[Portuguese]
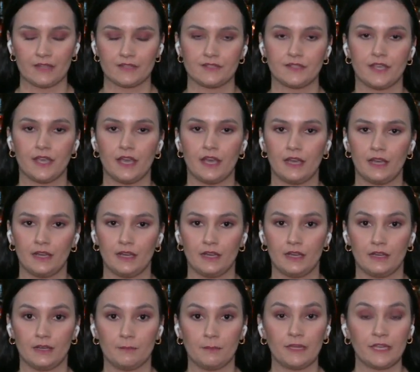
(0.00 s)
Márcia,
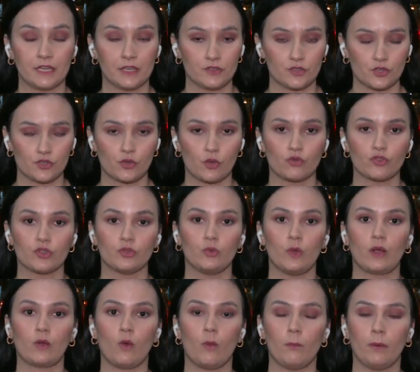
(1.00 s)
amanhã a gente
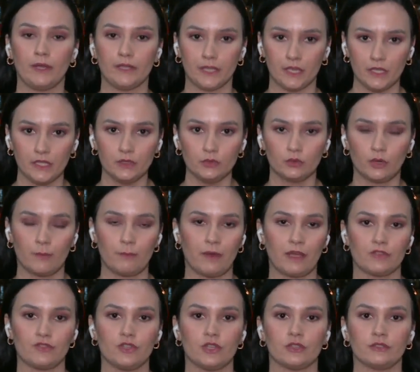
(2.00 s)
continua acompanhando, a
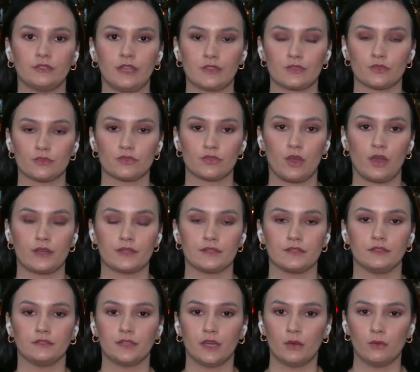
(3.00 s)
partir das 11
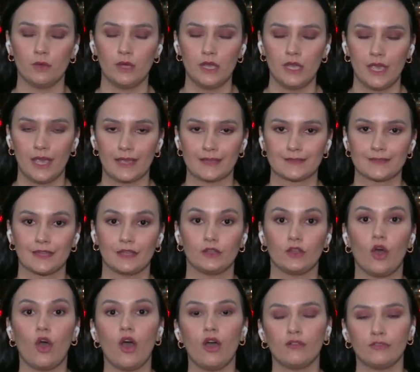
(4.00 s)
horas, então, essa
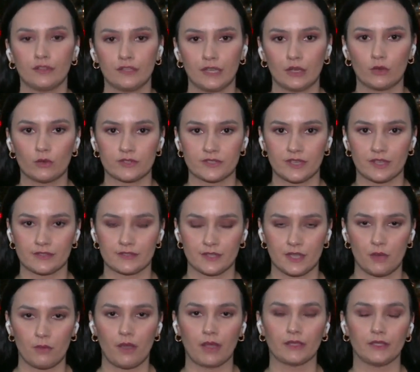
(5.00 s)
nova
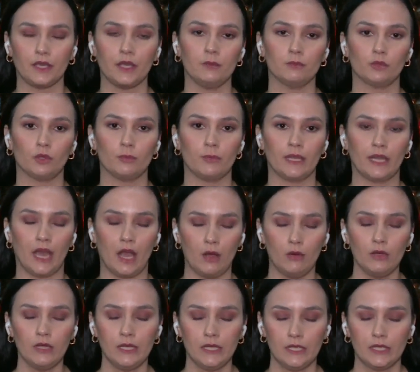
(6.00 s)
negociação aqui em
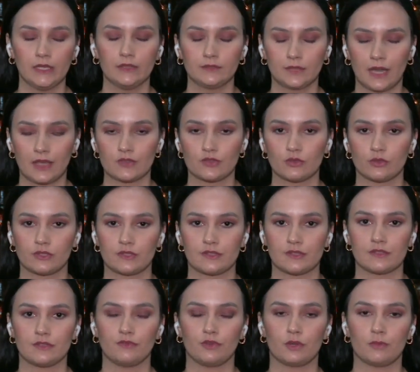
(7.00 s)
Blumenau e traz
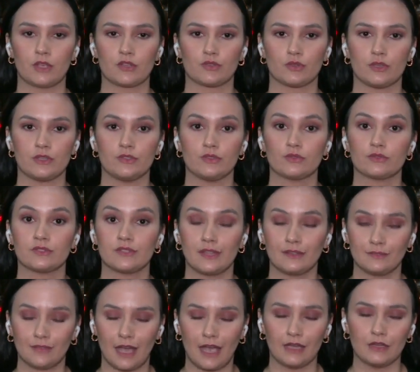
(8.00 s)
todas as informações e os
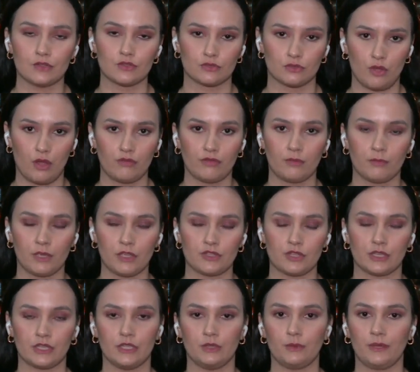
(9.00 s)
detalhes
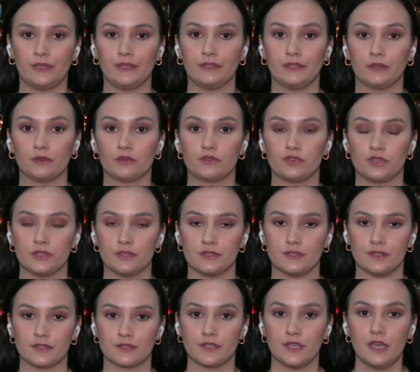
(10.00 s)
novamente aqui no ND
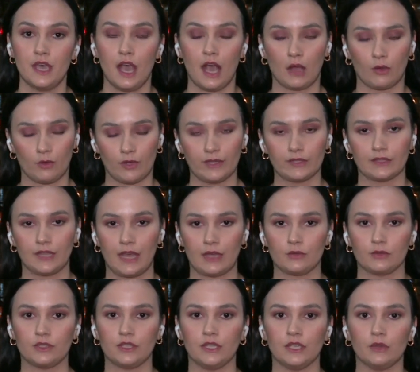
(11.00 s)
Notícias. Agora, é
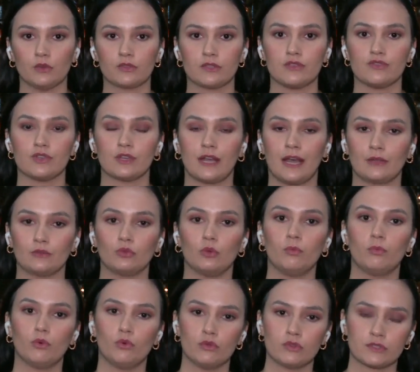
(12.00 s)
claro que o
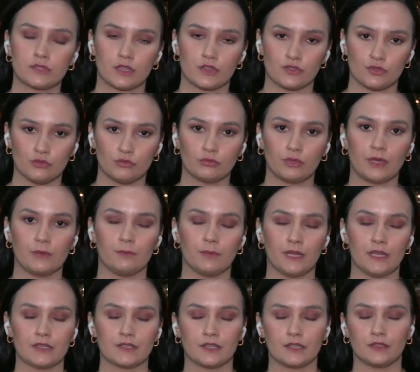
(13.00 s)
sindicato busca, junto à
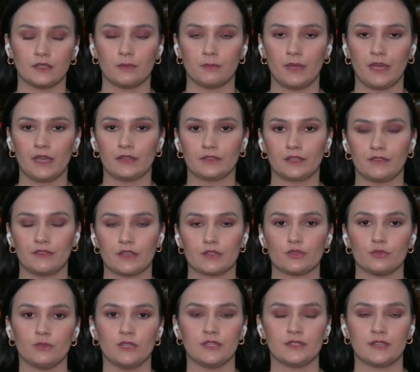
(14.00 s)
empresa e também
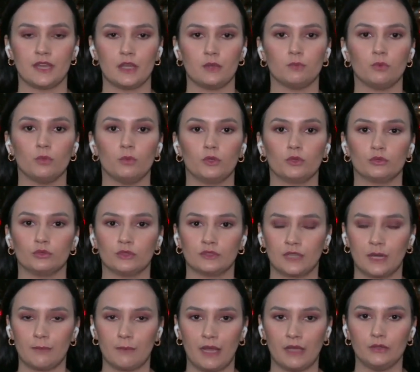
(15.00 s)
através do Ministério Público
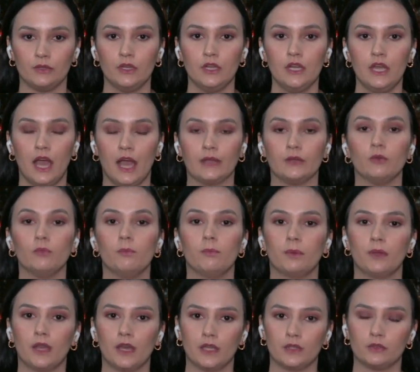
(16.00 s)
do Trabalho, aí um
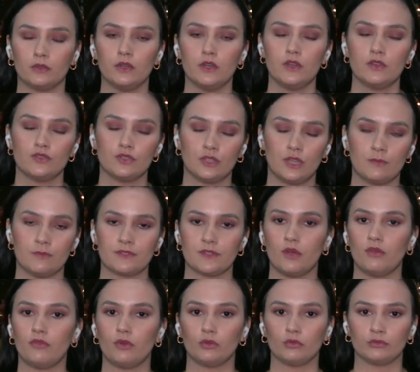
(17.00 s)
plano de
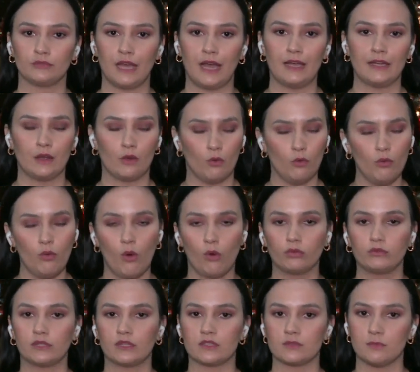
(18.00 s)
demissão voluntária ou
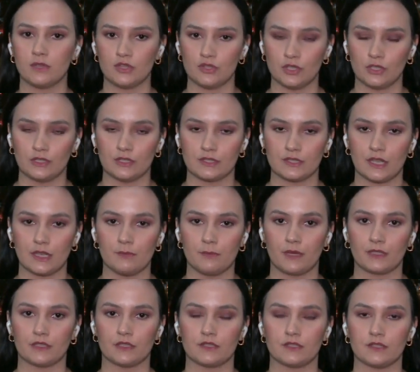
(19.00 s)
outras medidas
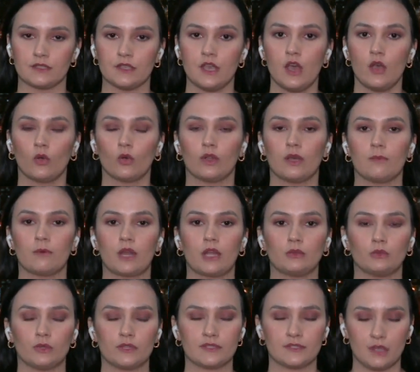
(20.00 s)
aí para que esses
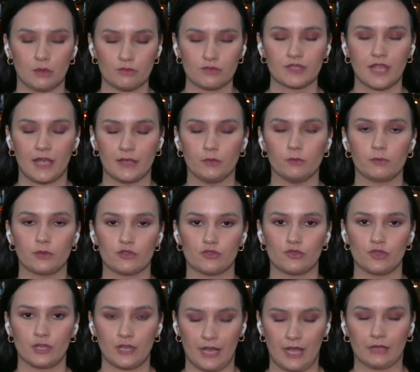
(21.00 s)
colaboradores não saiam
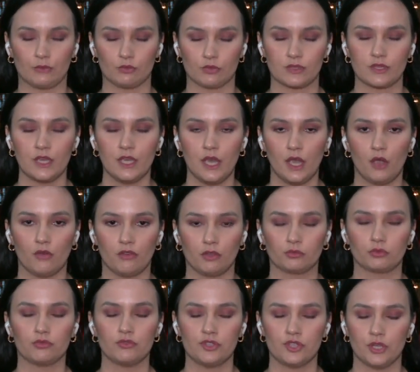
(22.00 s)
prejudicados. Eu
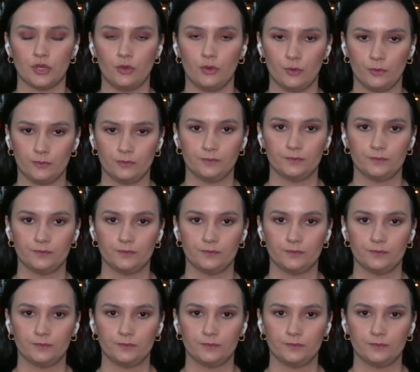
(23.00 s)
volto contigo.